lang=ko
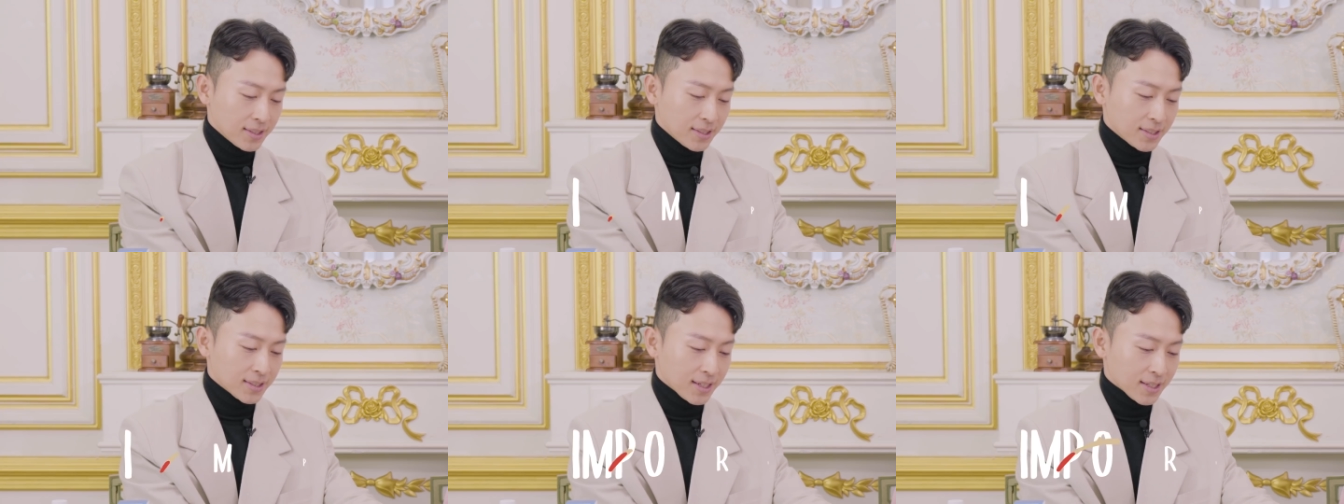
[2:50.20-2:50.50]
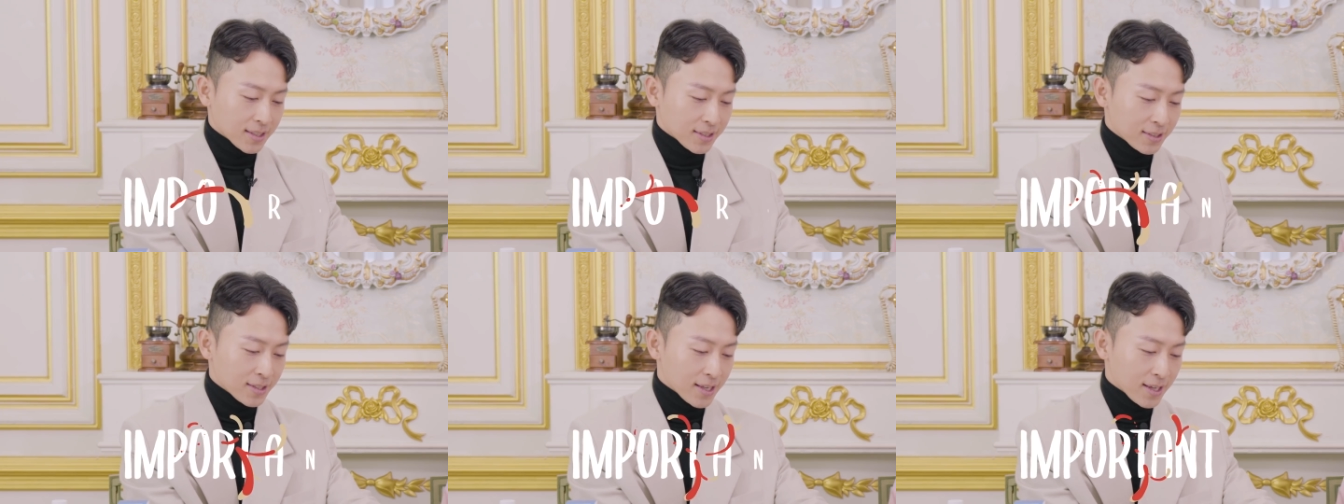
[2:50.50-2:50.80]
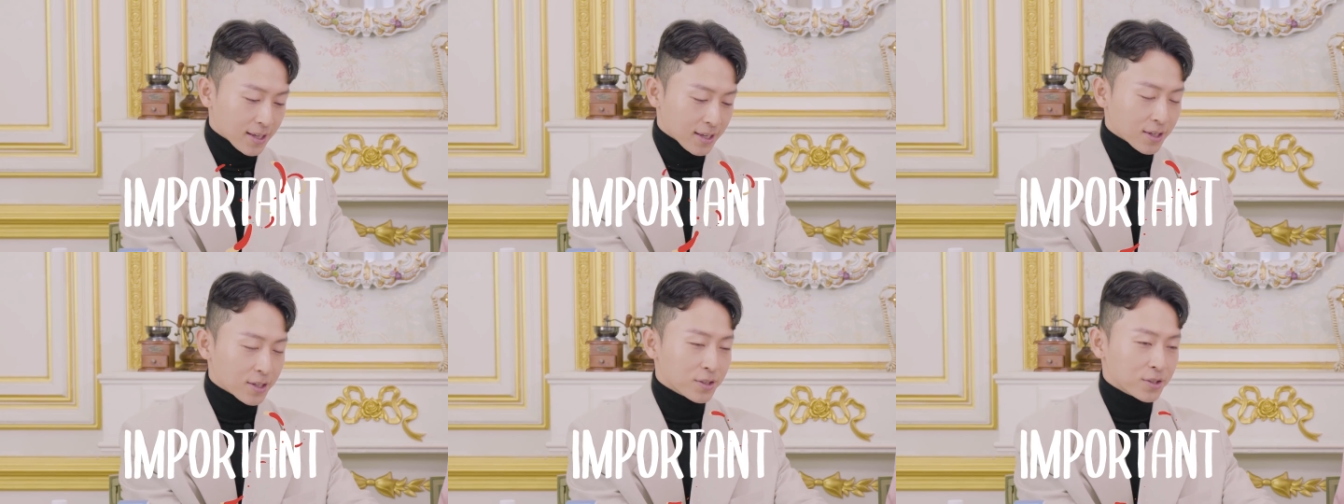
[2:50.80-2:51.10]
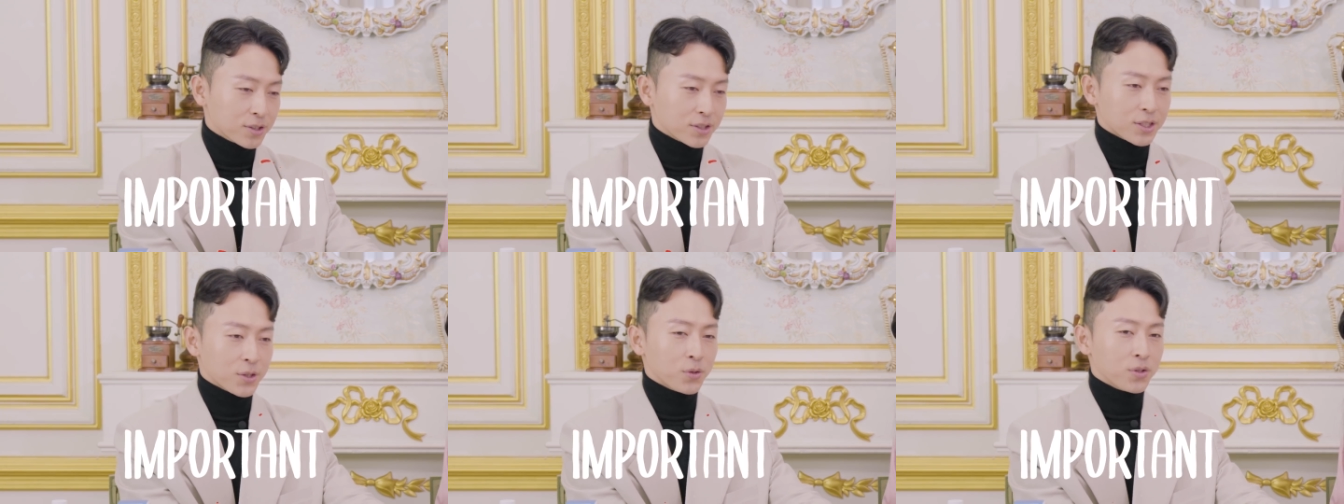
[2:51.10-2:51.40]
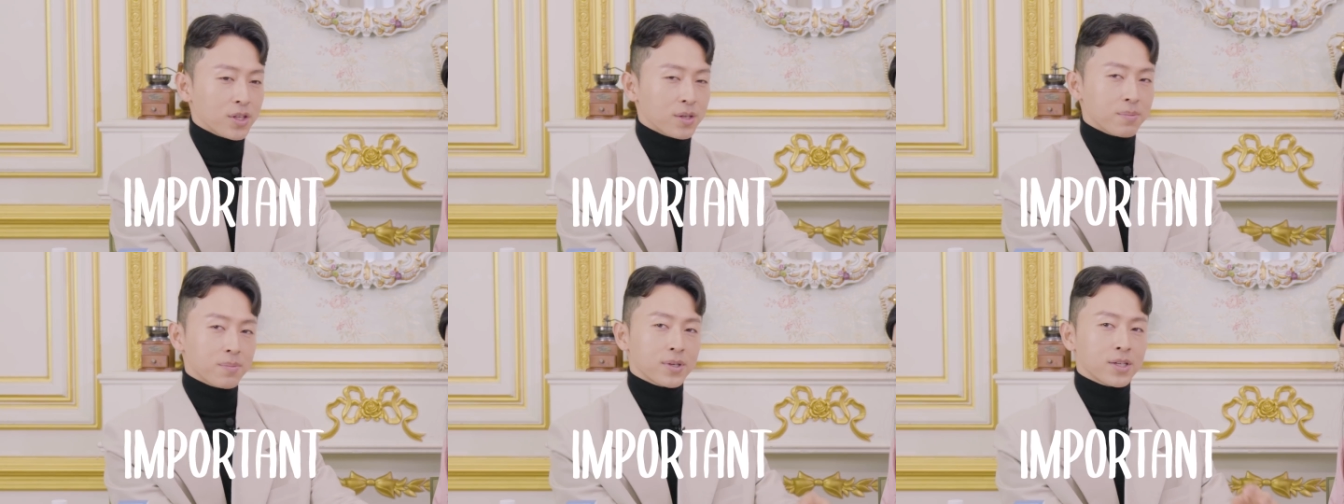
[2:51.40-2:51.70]
자, 근데
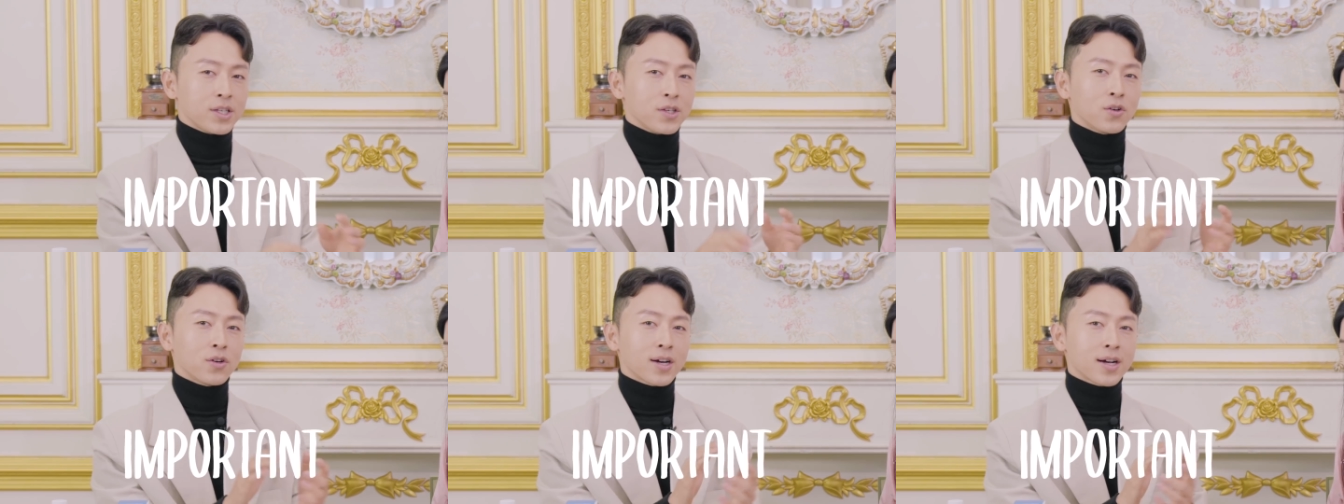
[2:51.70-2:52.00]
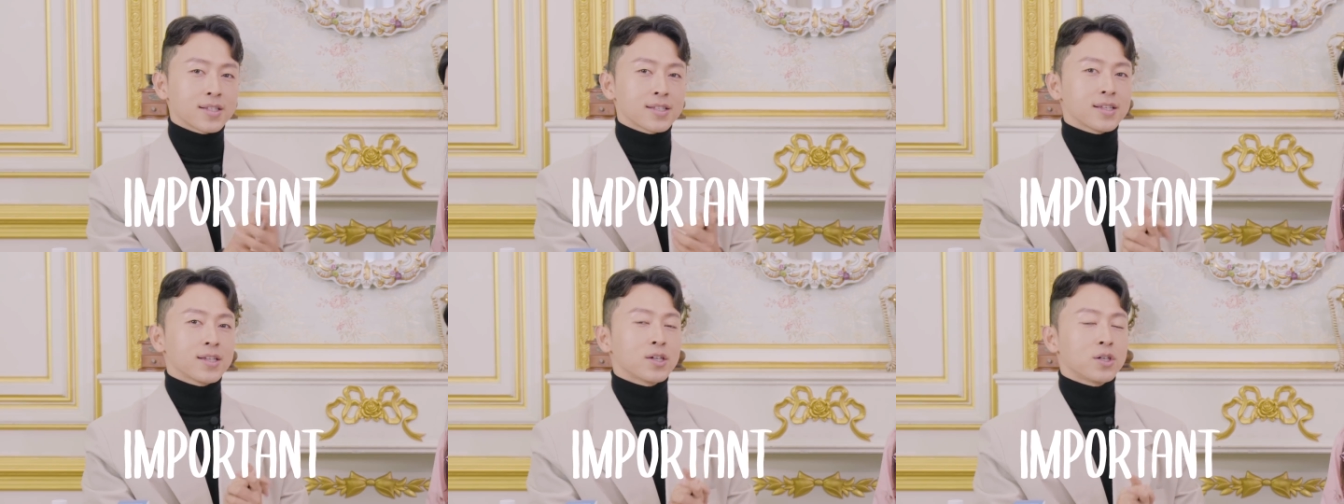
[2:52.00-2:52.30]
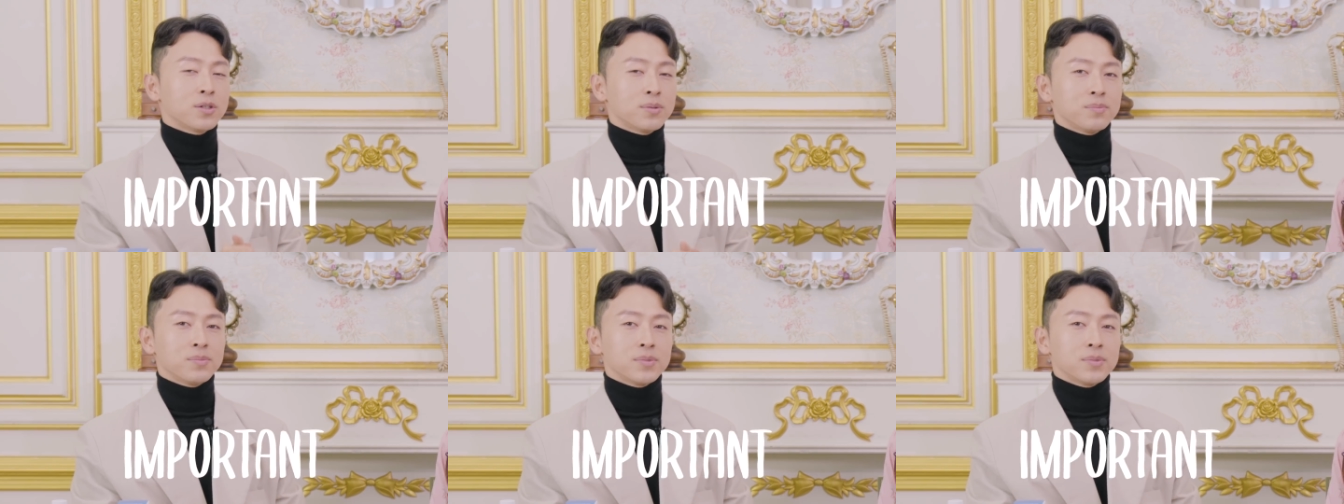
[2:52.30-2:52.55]
지원님 기억하세요?